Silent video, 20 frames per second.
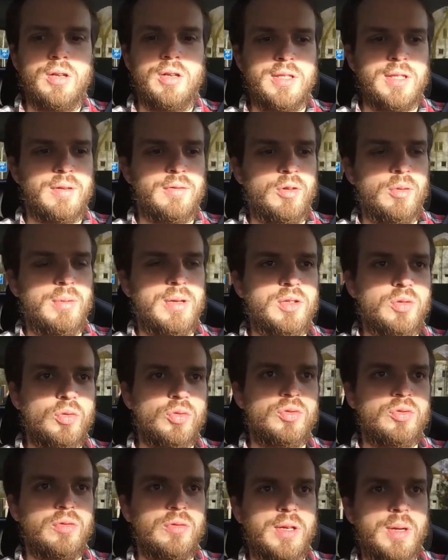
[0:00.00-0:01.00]
Les
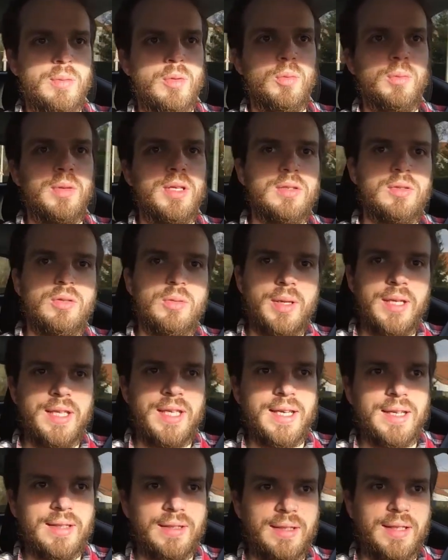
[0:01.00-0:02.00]
informations sont vraiment mises de
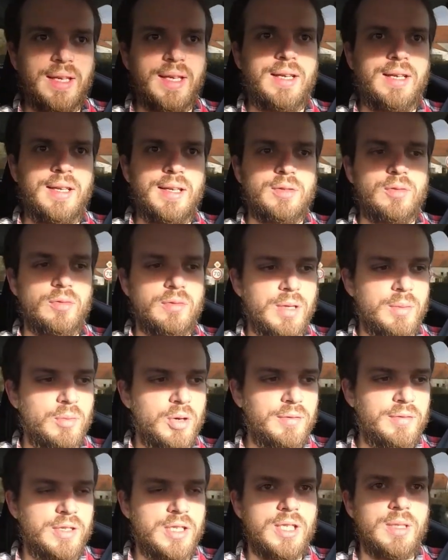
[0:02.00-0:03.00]
manière très claire, sont
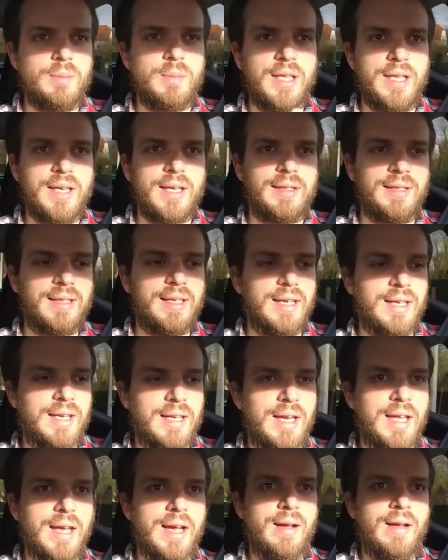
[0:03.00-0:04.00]
vraiment affichées de manière très
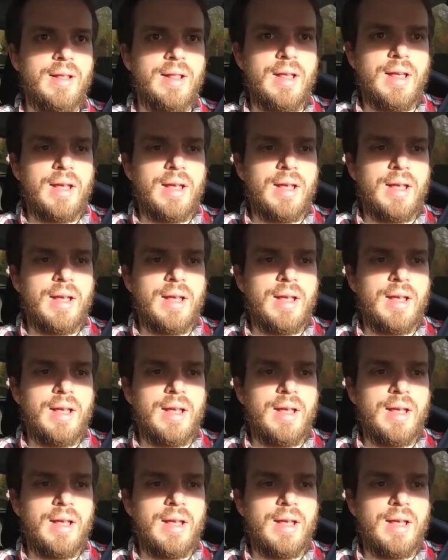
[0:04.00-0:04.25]
claire.